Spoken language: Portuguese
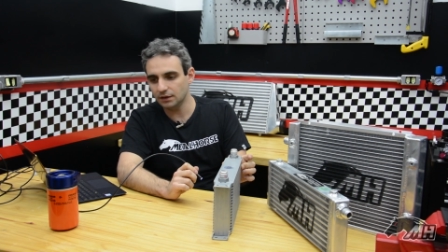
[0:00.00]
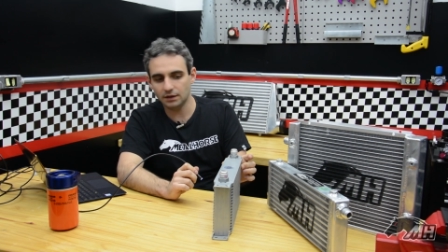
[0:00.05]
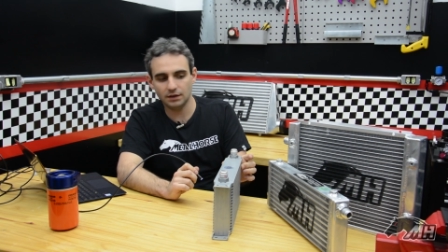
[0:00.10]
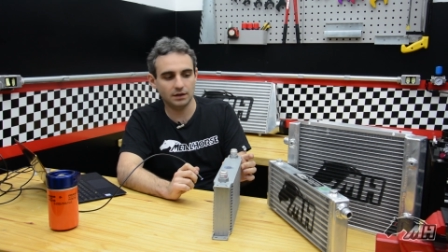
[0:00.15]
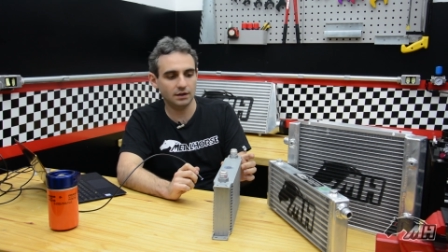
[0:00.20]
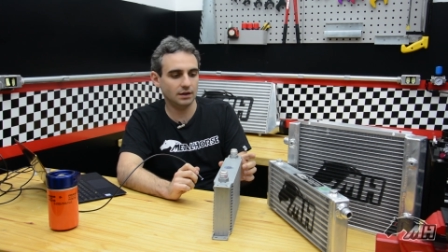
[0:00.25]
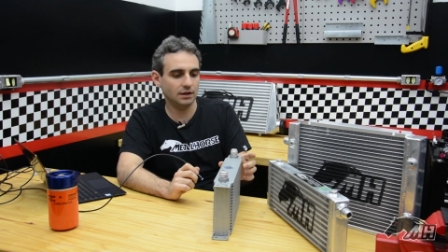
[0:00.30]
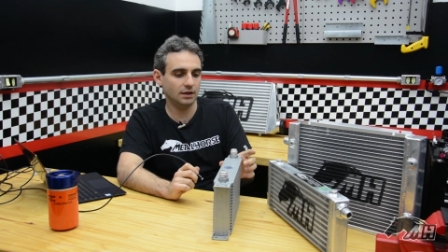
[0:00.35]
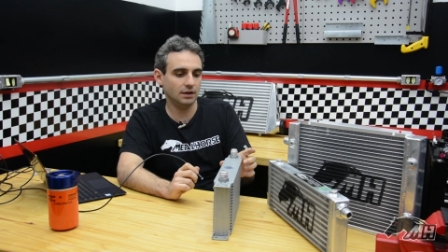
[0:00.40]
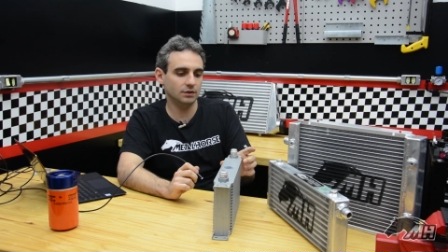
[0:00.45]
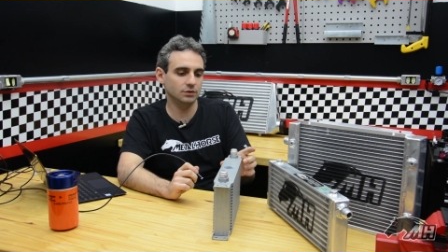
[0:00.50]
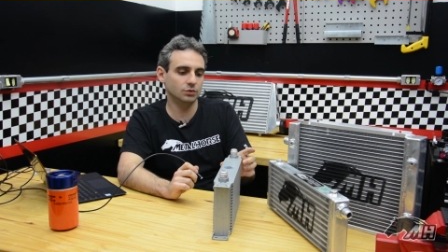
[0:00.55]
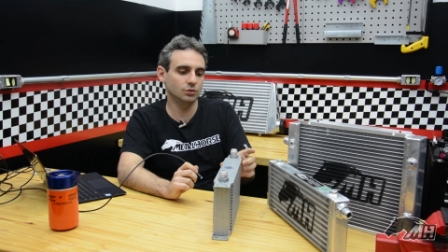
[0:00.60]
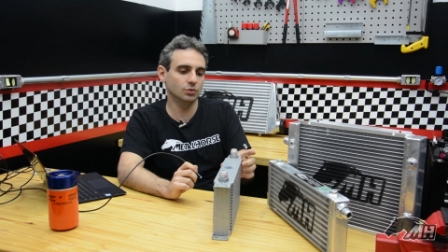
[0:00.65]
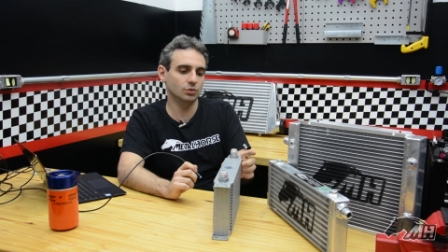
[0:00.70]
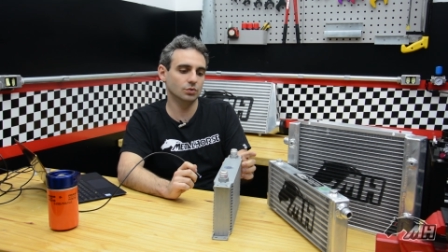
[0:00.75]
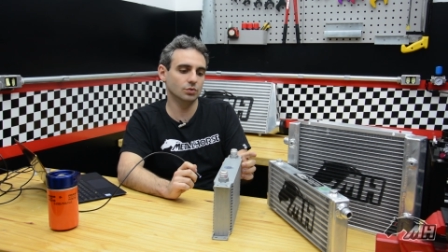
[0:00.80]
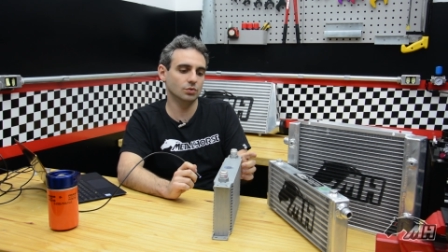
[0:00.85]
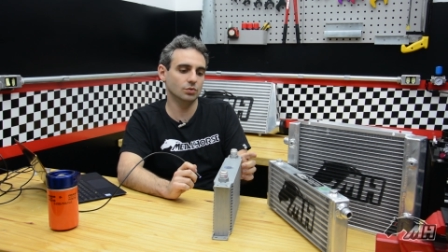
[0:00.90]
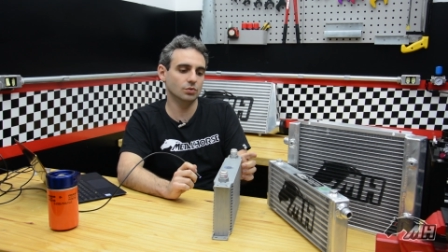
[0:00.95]
uh,
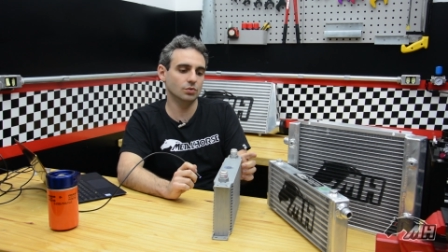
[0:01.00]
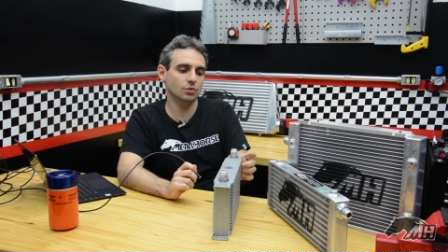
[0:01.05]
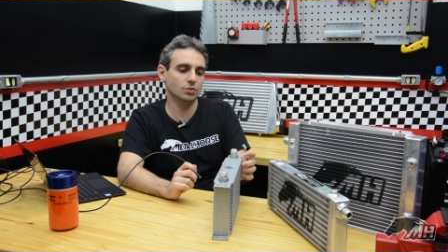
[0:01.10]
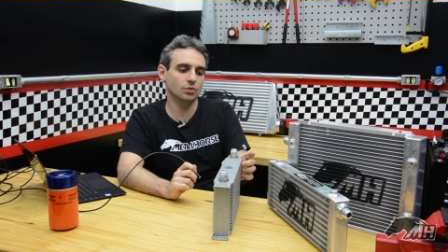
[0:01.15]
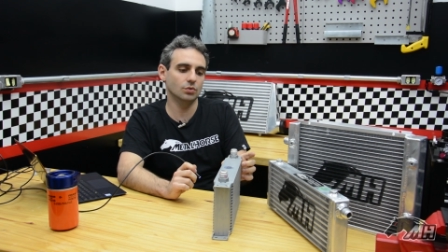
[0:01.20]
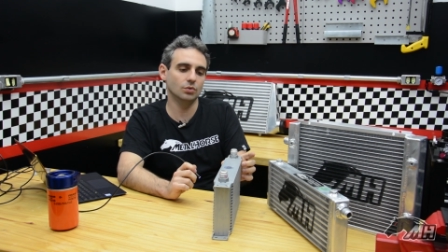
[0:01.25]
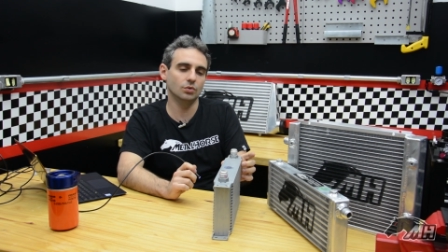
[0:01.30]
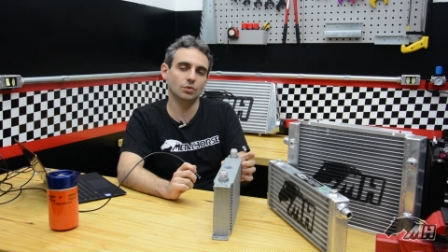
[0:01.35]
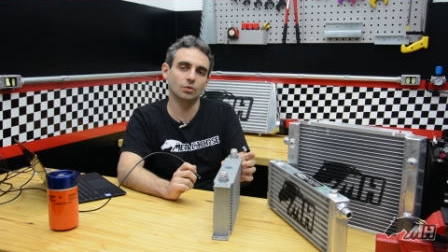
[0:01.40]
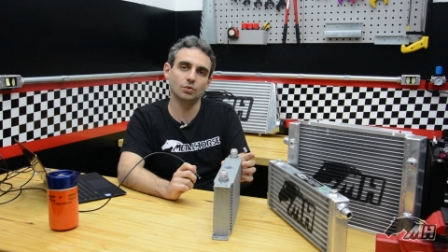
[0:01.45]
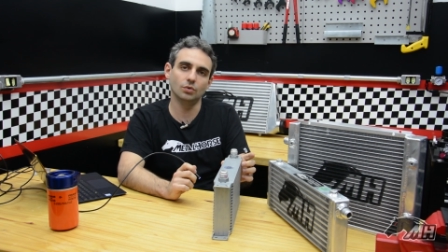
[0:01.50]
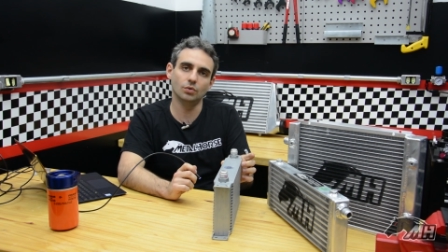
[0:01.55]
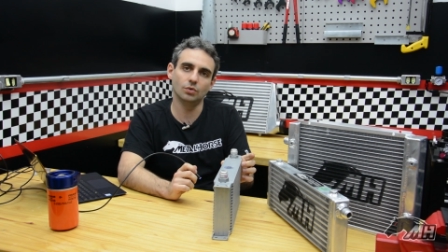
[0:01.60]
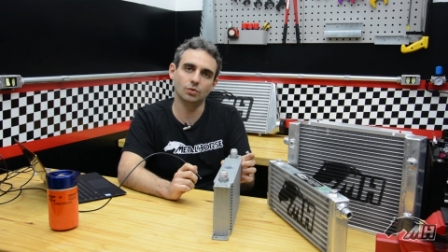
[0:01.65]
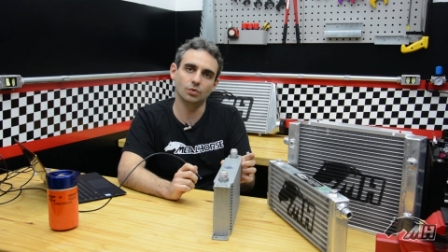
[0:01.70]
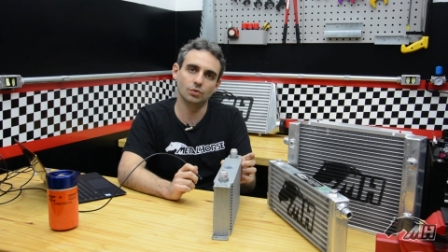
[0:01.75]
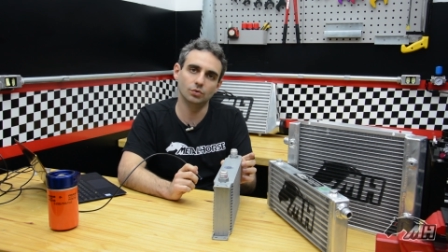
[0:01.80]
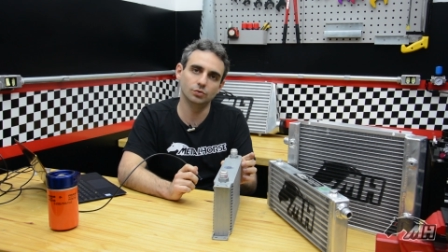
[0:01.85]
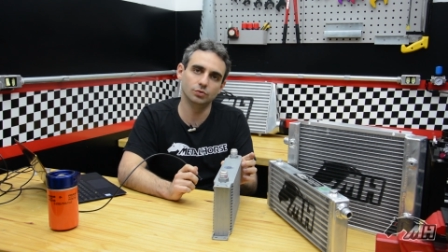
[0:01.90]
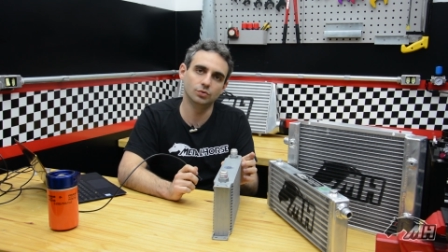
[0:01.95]

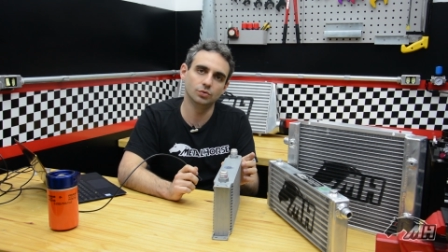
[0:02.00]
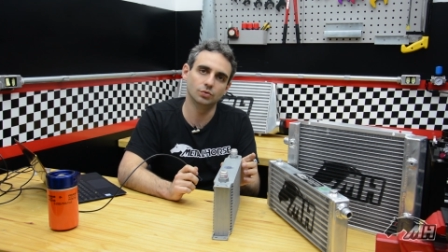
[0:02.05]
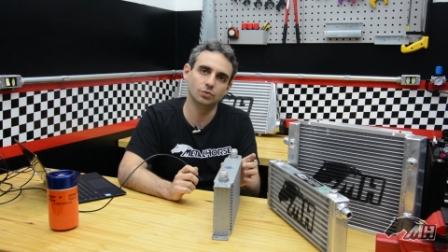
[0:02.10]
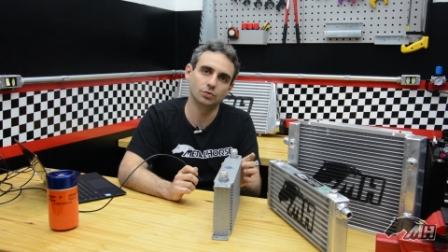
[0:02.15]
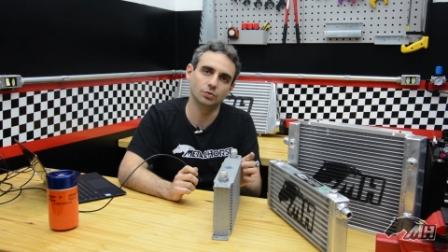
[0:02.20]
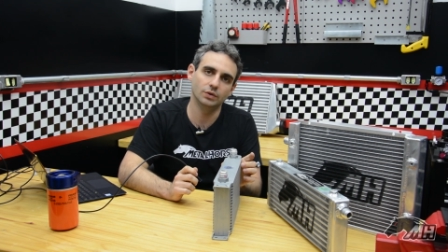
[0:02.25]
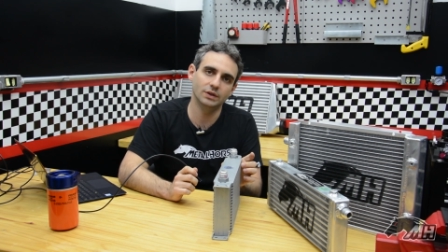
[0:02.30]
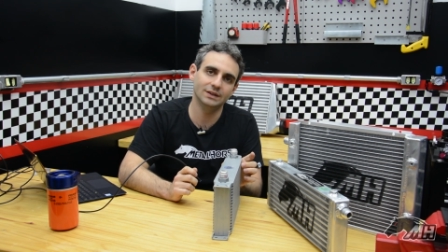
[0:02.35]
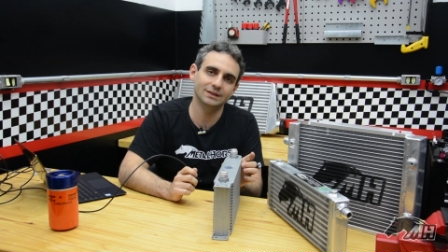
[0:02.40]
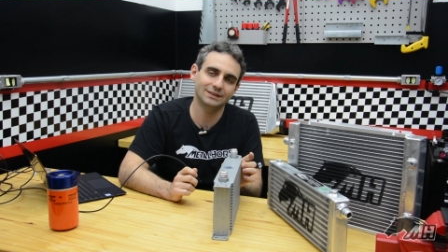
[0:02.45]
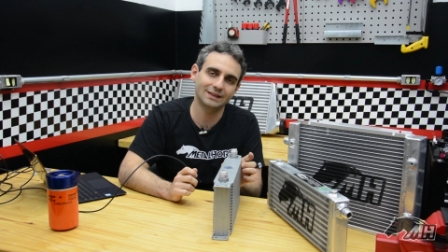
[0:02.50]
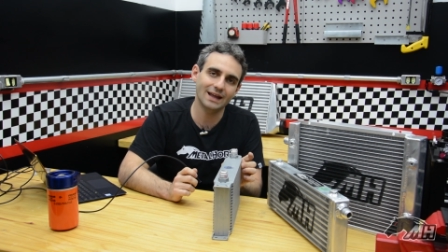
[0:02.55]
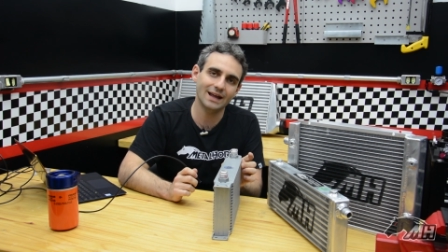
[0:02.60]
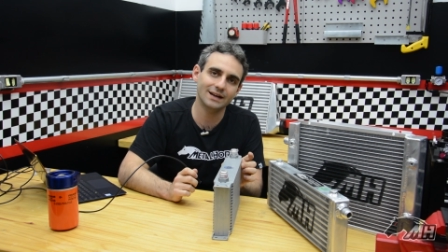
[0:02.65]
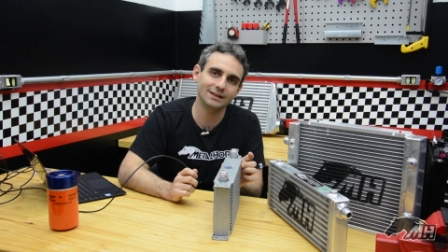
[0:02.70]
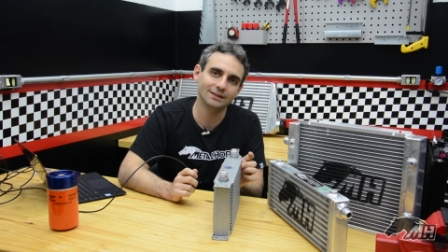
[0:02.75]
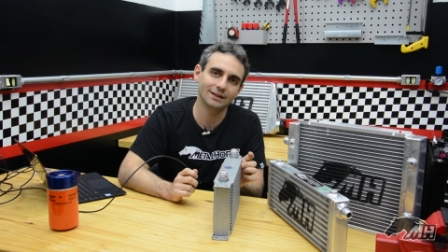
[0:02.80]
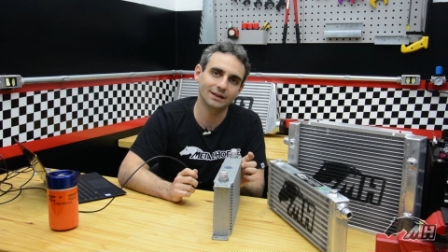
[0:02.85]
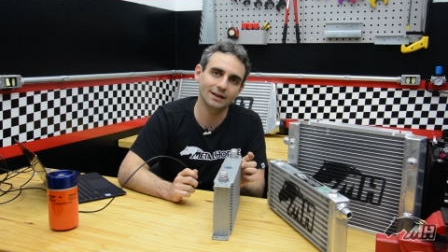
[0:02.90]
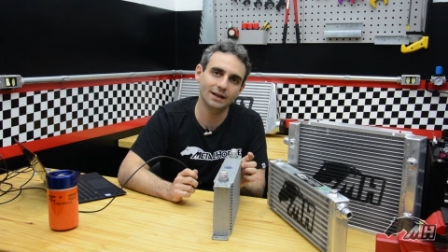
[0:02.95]
do, do,
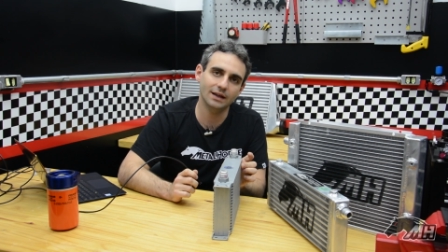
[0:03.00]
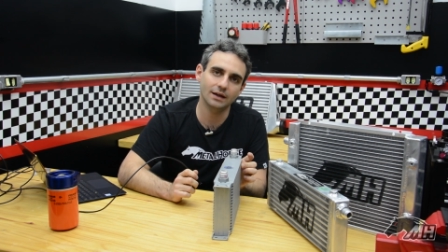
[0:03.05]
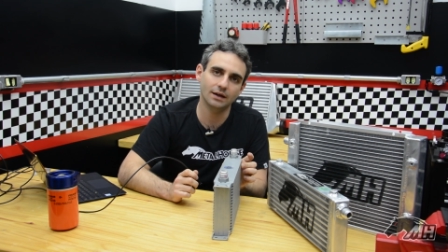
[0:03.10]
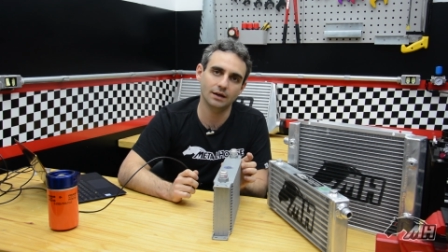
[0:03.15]
interna, né,